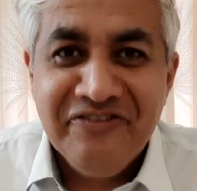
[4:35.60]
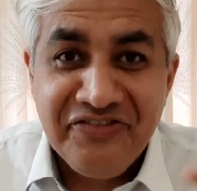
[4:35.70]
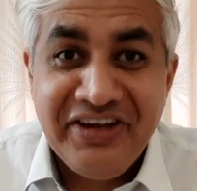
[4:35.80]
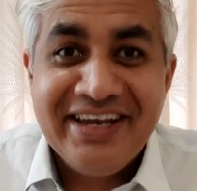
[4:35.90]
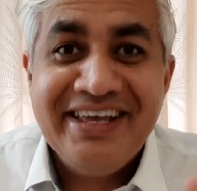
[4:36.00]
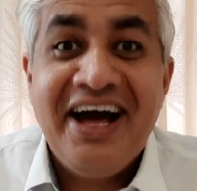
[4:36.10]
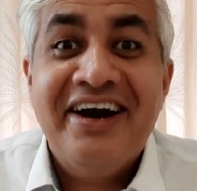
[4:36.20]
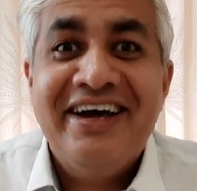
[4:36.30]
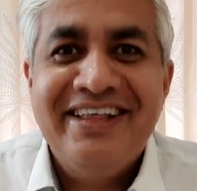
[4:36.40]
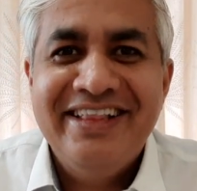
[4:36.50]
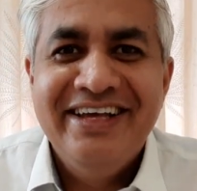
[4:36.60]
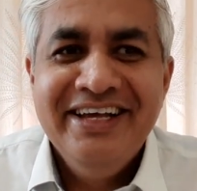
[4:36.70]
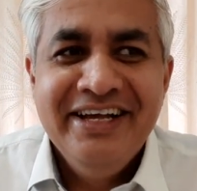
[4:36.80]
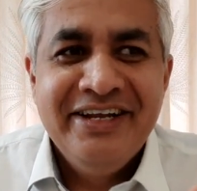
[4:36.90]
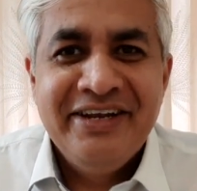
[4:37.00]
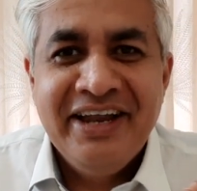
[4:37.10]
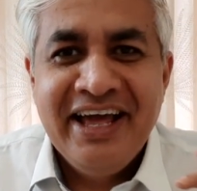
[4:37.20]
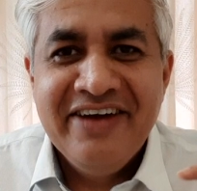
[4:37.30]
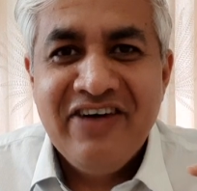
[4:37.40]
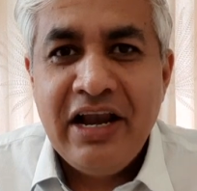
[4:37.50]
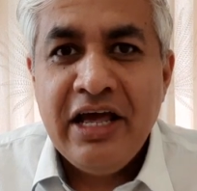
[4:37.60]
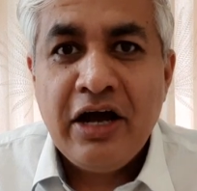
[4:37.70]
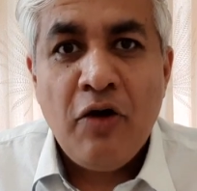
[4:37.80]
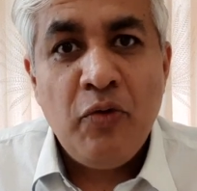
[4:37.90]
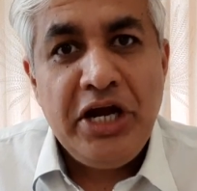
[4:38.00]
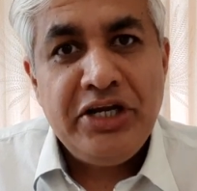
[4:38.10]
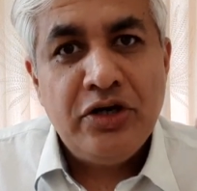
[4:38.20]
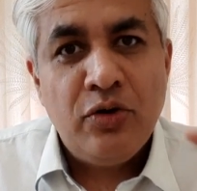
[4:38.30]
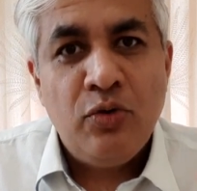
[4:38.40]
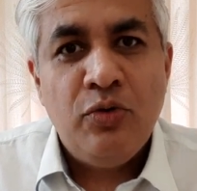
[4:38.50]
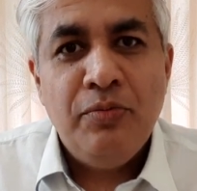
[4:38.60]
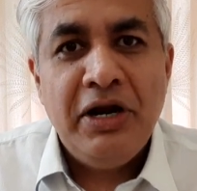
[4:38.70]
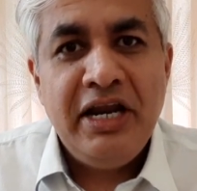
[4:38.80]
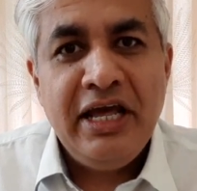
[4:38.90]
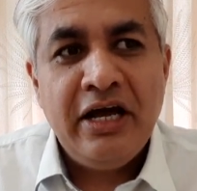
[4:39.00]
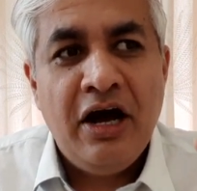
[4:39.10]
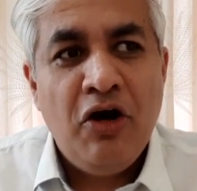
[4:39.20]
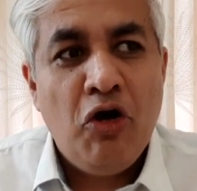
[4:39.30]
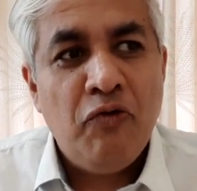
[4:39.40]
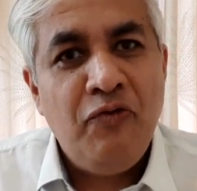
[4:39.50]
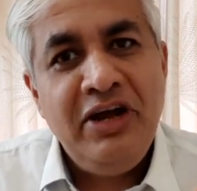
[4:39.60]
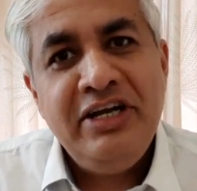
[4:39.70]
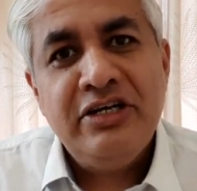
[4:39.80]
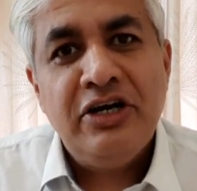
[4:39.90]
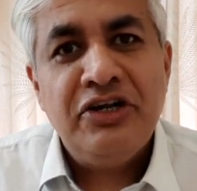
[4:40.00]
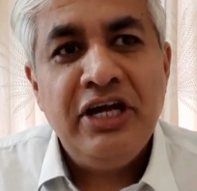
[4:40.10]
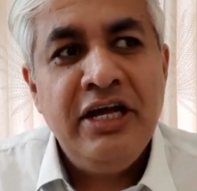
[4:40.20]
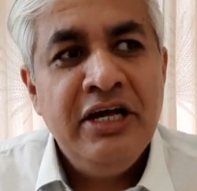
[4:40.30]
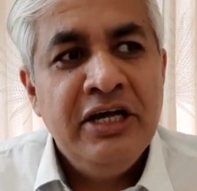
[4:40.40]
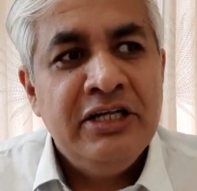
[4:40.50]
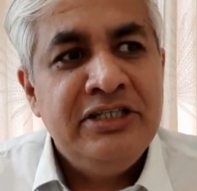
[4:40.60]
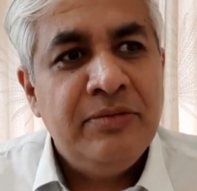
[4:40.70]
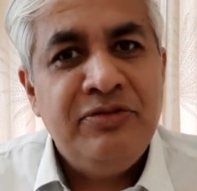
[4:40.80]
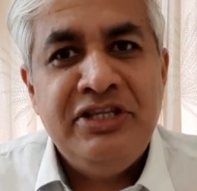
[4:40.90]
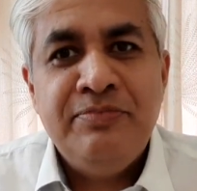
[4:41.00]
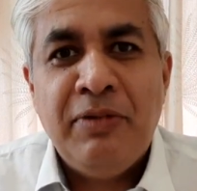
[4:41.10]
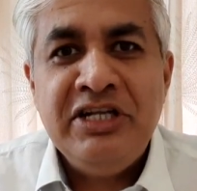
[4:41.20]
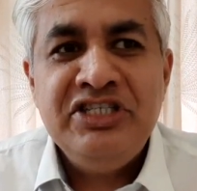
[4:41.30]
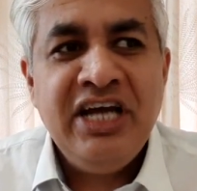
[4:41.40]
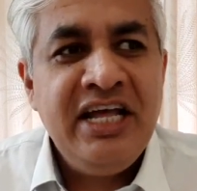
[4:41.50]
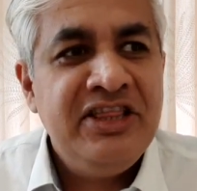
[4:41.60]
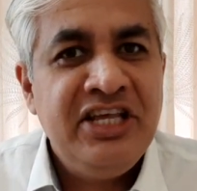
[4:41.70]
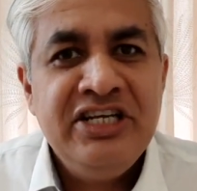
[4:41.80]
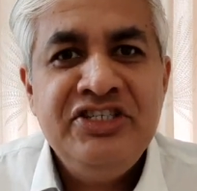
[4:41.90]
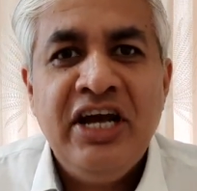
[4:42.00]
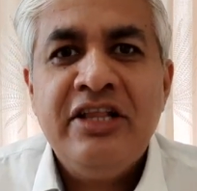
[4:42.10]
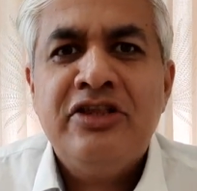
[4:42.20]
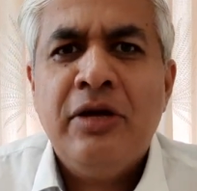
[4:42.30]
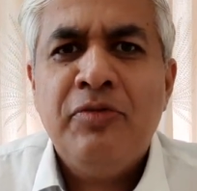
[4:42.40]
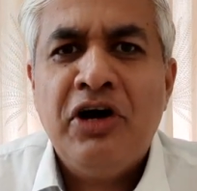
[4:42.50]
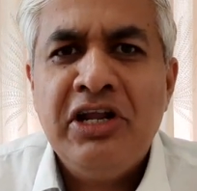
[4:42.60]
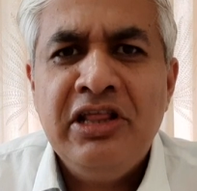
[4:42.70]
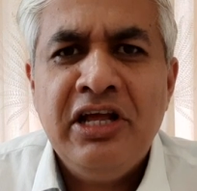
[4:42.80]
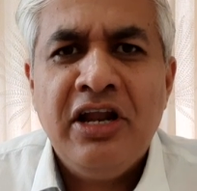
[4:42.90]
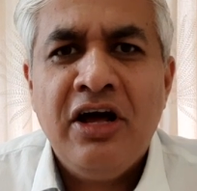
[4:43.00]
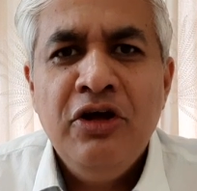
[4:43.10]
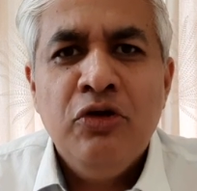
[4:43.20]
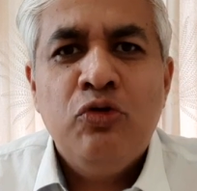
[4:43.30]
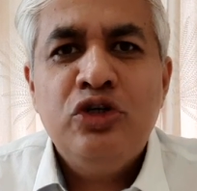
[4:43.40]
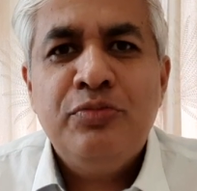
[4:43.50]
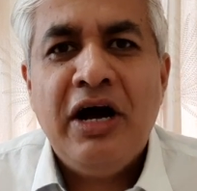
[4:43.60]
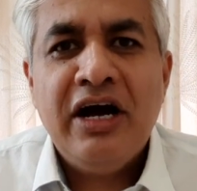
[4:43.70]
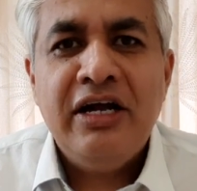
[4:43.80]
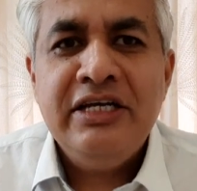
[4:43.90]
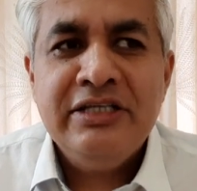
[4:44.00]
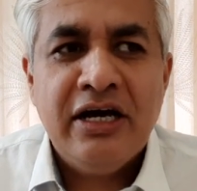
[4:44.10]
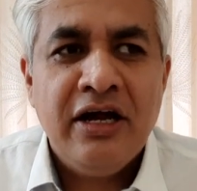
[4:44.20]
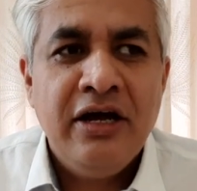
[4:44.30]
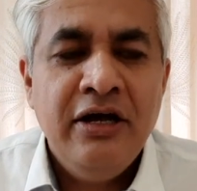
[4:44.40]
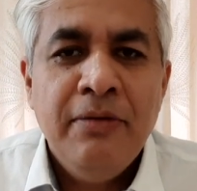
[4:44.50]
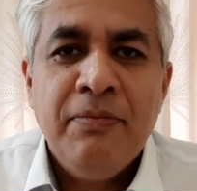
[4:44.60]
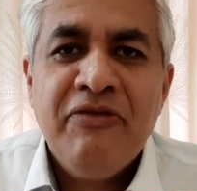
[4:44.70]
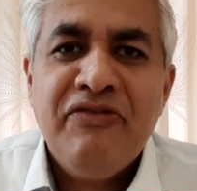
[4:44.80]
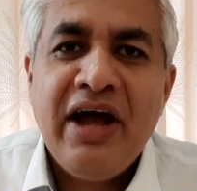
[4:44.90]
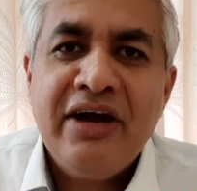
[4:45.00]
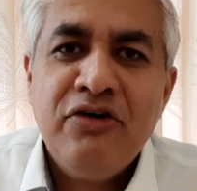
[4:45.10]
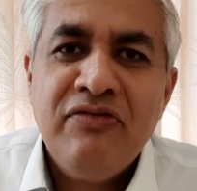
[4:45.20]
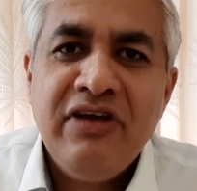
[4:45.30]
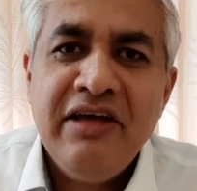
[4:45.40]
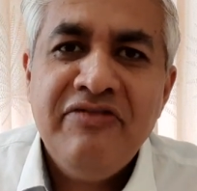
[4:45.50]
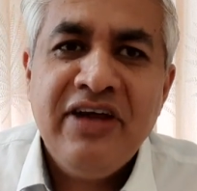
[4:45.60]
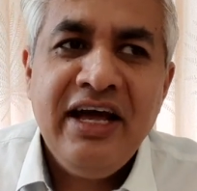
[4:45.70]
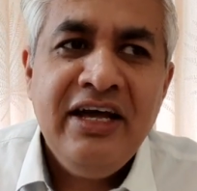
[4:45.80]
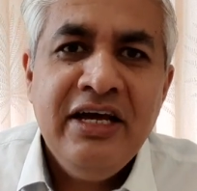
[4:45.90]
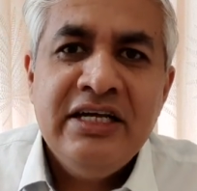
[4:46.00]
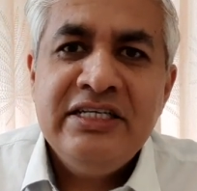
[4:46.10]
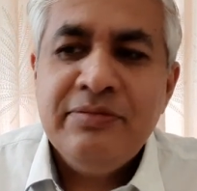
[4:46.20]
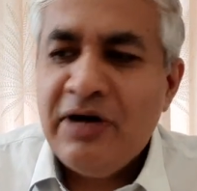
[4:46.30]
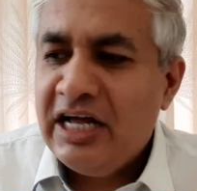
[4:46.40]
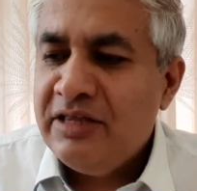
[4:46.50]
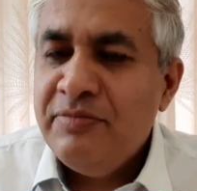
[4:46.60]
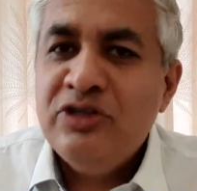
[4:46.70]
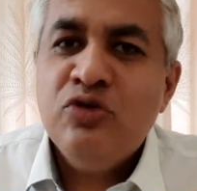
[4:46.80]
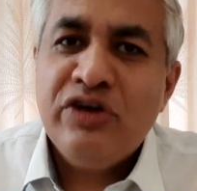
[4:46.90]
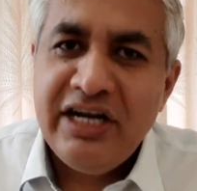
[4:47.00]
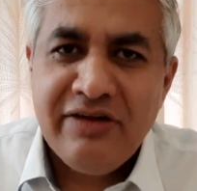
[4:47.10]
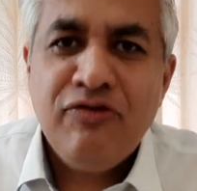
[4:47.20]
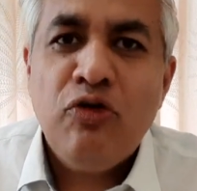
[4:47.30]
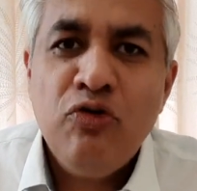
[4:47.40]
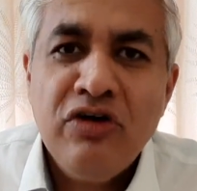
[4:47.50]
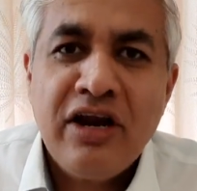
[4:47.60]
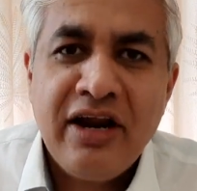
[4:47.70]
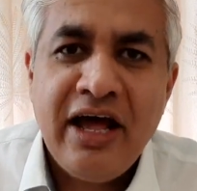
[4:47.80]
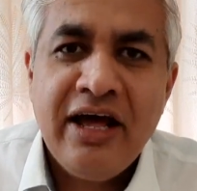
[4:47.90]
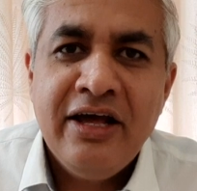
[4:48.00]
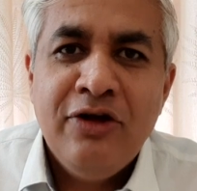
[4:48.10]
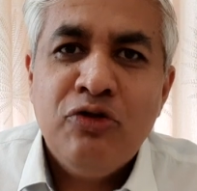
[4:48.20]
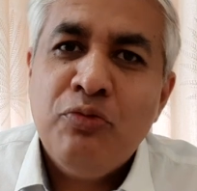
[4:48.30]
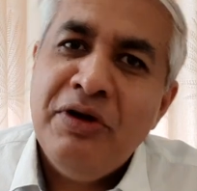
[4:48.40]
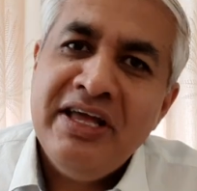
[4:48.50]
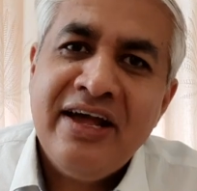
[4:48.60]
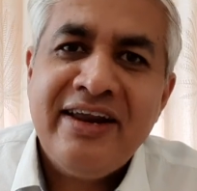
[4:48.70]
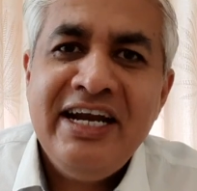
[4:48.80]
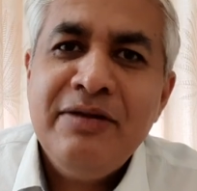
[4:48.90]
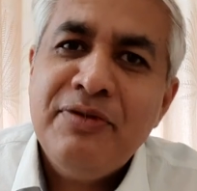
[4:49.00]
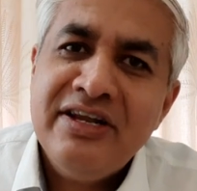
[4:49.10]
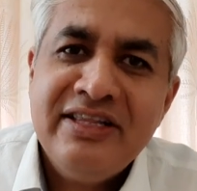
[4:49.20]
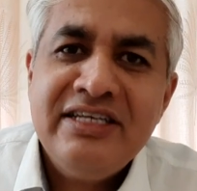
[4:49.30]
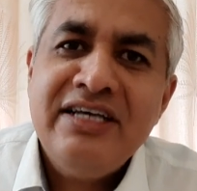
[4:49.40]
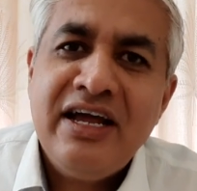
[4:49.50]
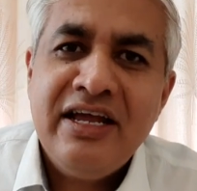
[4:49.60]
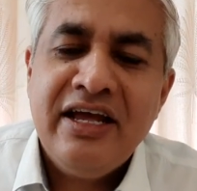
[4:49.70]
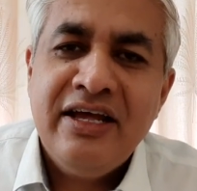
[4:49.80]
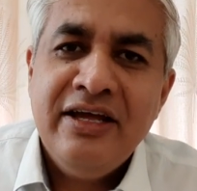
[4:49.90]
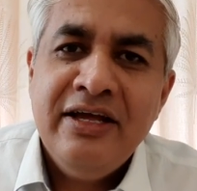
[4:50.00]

फिर क्या खरीदे नए वाले का वेट करो बनने का और वेट करके जब बन जाए दिख जाए तब खरीद लेना कुछ भागा नहीं जा रहा पर फैक्ट ऑफ लाइफ क्या है जब आदमी जो रेट फॉलो कर रहा है तो भैया रेट बढ़ते जा रहे हैं